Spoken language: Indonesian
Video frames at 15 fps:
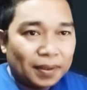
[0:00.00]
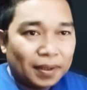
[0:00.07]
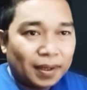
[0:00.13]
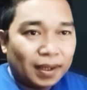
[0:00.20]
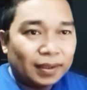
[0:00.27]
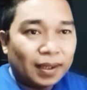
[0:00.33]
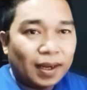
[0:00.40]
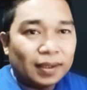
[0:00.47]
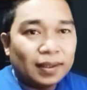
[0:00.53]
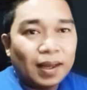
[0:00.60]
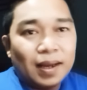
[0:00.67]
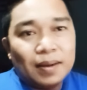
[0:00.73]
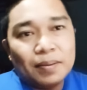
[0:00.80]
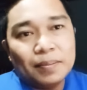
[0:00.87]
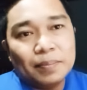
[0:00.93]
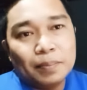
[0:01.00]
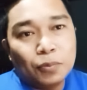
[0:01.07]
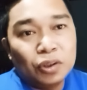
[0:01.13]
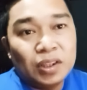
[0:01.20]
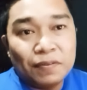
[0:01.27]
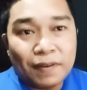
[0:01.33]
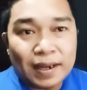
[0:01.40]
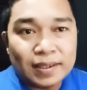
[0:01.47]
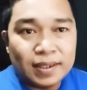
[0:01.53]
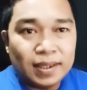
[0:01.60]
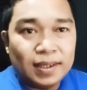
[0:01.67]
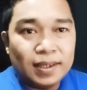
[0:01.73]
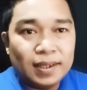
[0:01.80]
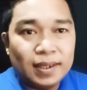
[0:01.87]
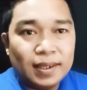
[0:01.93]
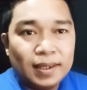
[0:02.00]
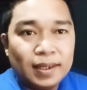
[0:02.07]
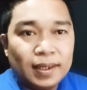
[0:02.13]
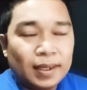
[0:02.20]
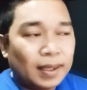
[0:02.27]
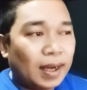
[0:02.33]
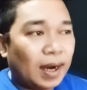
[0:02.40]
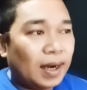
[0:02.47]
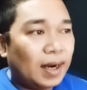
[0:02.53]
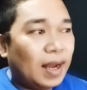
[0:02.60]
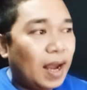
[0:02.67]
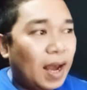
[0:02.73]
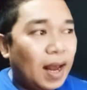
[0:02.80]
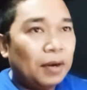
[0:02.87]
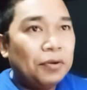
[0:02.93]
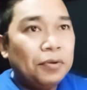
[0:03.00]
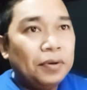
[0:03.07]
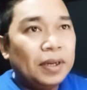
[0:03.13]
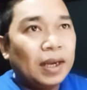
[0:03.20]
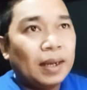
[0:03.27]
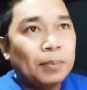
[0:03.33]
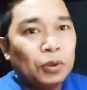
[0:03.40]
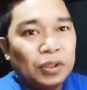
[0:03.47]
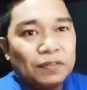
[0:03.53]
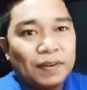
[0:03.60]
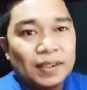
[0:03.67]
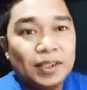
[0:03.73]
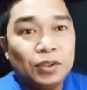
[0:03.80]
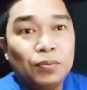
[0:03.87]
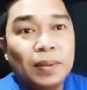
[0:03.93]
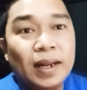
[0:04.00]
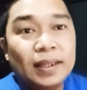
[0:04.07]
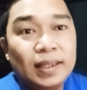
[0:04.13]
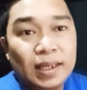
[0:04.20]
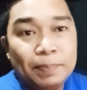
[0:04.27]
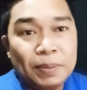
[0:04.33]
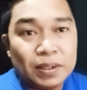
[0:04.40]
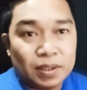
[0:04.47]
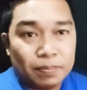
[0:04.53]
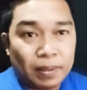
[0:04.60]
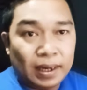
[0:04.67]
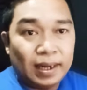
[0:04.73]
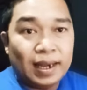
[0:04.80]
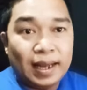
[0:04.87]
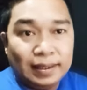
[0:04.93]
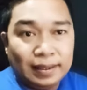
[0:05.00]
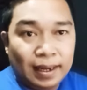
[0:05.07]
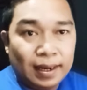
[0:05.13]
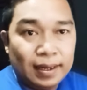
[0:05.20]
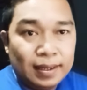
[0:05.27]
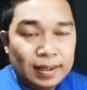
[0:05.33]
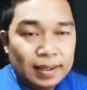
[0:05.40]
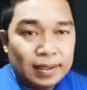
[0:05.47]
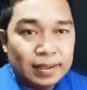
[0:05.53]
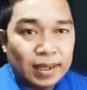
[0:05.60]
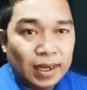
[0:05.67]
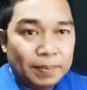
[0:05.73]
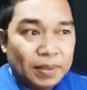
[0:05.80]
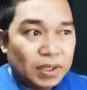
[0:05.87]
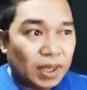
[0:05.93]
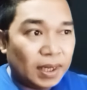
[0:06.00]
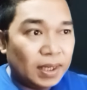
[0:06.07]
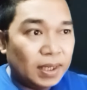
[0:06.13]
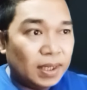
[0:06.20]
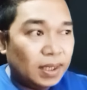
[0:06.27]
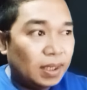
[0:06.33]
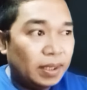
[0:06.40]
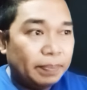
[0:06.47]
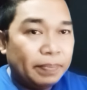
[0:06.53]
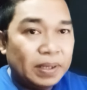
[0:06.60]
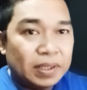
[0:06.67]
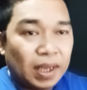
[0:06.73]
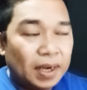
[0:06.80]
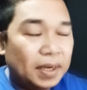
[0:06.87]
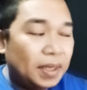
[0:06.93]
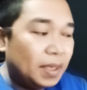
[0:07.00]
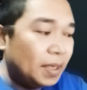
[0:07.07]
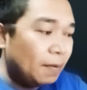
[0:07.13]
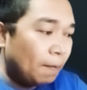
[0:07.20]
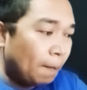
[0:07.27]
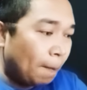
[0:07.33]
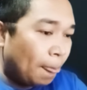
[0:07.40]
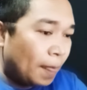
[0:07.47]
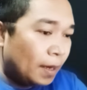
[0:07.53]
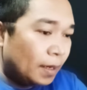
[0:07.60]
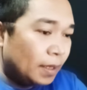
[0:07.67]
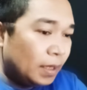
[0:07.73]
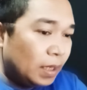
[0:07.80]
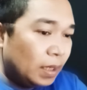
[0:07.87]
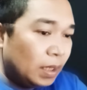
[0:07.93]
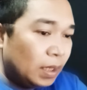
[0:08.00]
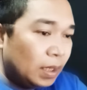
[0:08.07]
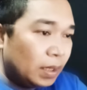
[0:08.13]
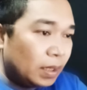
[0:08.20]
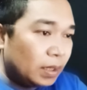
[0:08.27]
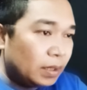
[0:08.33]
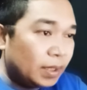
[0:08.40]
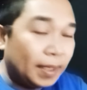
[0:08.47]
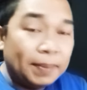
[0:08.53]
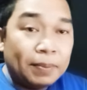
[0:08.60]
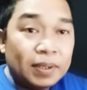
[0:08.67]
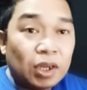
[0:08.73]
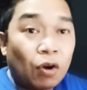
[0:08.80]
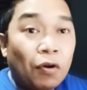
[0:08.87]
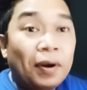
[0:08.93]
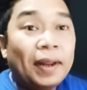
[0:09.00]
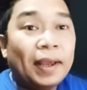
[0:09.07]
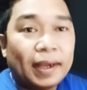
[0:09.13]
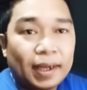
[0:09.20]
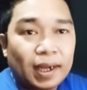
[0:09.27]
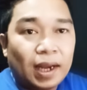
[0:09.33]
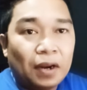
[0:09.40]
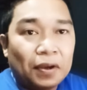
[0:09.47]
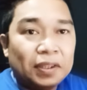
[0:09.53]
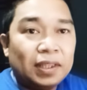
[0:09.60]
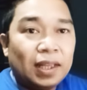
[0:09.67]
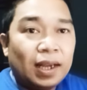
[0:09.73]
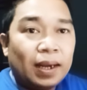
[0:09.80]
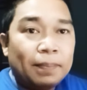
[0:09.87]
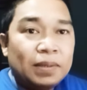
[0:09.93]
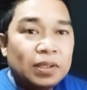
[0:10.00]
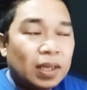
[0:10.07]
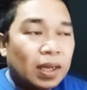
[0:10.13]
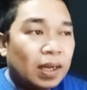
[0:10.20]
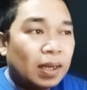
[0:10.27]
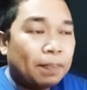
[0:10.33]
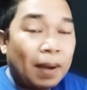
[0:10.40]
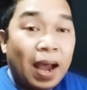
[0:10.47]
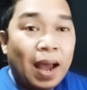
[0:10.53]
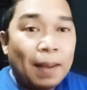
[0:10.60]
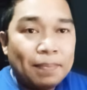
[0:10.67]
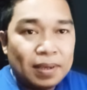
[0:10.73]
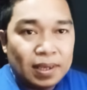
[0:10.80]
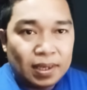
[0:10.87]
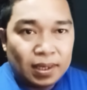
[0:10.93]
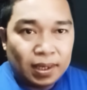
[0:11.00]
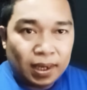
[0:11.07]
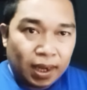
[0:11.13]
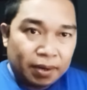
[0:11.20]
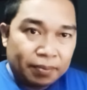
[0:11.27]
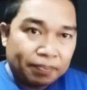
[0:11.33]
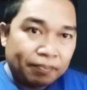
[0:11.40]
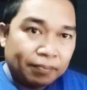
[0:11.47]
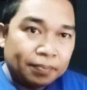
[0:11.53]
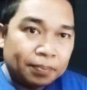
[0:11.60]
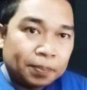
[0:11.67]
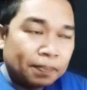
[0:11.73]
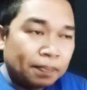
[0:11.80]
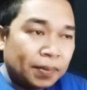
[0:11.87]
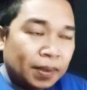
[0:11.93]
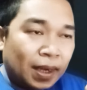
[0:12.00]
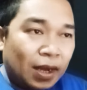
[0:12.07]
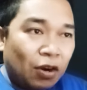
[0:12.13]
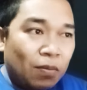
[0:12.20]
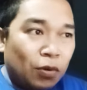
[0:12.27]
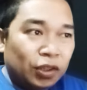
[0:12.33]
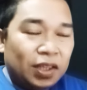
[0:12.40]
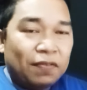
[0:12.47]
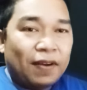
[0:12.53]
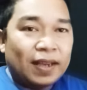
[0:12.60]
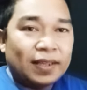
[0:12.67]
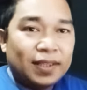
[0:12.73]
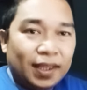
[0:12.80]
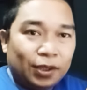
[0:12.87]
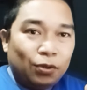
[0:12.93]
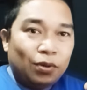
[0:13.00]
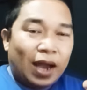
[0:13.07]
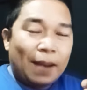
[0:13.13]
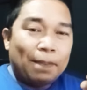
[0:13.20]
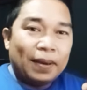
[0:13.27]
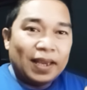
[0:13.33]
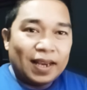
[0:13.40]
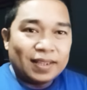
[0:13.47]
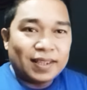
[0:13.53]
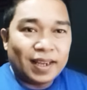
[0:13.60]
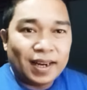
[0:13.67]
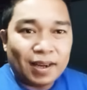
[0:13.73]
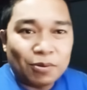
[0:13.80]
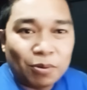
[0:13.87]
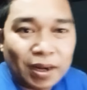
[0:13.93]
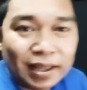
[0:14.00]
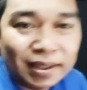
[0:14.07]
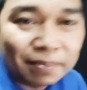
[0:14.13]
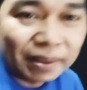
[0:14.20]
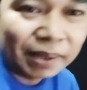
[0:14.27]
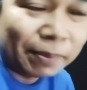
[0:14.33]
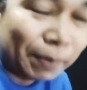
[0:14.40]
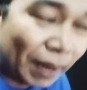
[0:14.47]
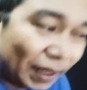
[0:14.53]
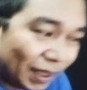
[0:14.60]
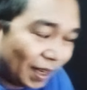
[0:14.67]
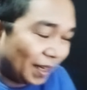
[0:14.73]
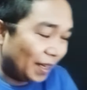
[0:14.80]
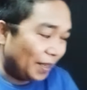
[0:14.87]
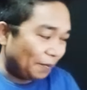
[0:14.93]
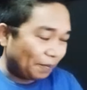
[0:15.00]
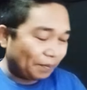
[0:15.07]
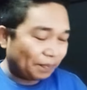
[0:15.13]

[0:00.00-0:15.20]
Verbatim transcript: kata-kata motivasi karena halu dengan motivasi itu beda tipis berdekatan jadi bisa di bisa di di jadi bisa connect kalau kita nggak bisa pahami ya kan kalau motivasi itu apa yang saya lakukan teman-teman perhatikan ini